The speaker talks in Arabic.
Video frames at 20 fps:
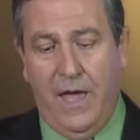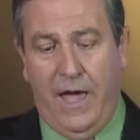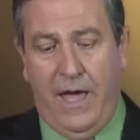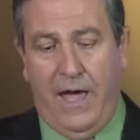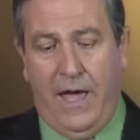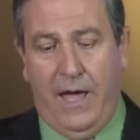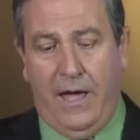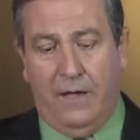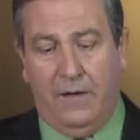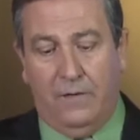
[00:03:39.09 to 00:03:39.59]

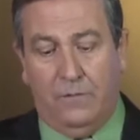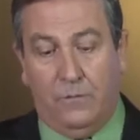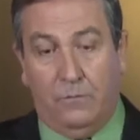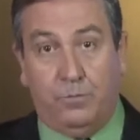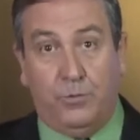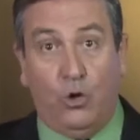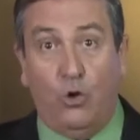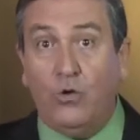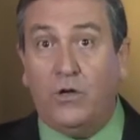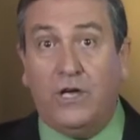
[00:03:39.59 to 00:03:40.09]
آه،
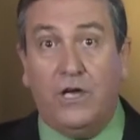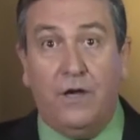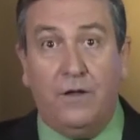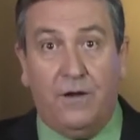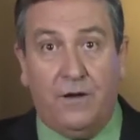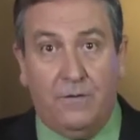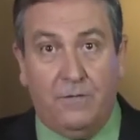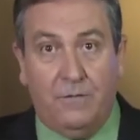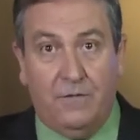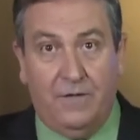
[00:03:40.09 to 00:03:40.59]
تنكر
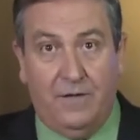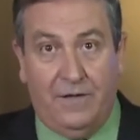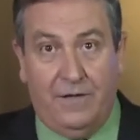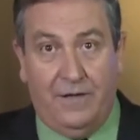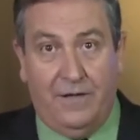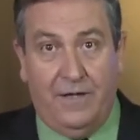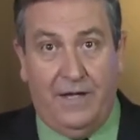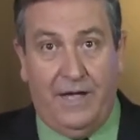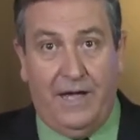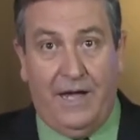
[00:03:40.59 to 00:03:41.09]

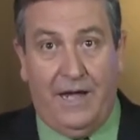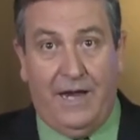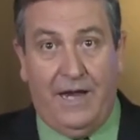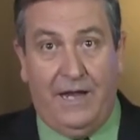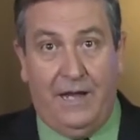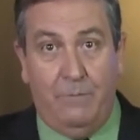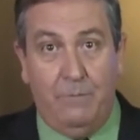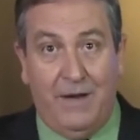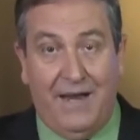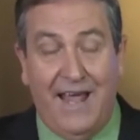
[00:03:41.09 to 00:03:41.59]
آه،
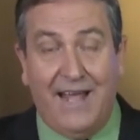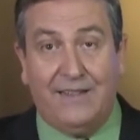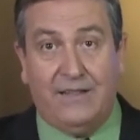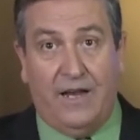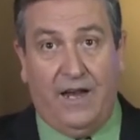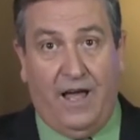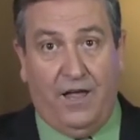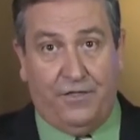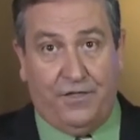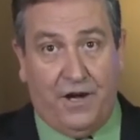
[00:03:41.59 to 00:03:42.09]
الميلاد
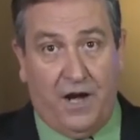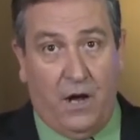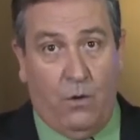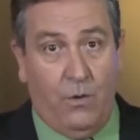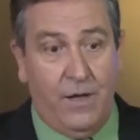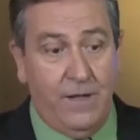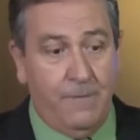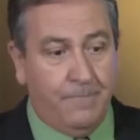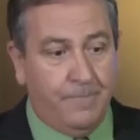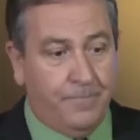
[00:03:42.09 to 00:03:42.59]

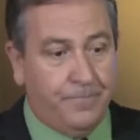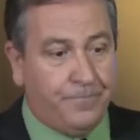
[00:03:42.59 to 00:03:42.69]
العذراوي